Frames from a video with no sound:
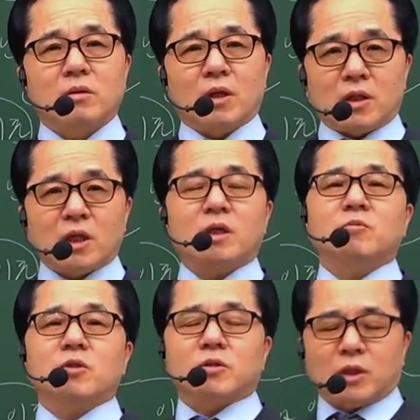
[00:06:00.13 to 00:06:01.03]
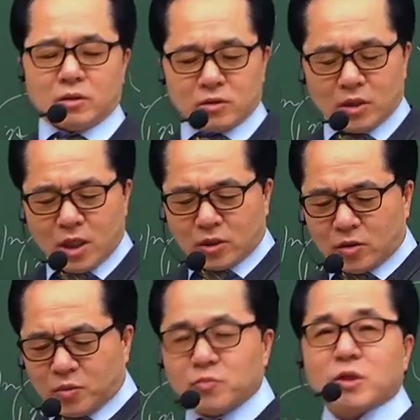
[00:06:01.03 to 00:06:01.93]
엔간하면 그렇다 이거죠.
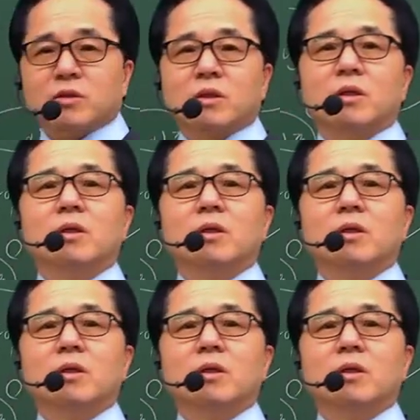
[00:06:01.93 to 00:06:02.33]
해설을 보면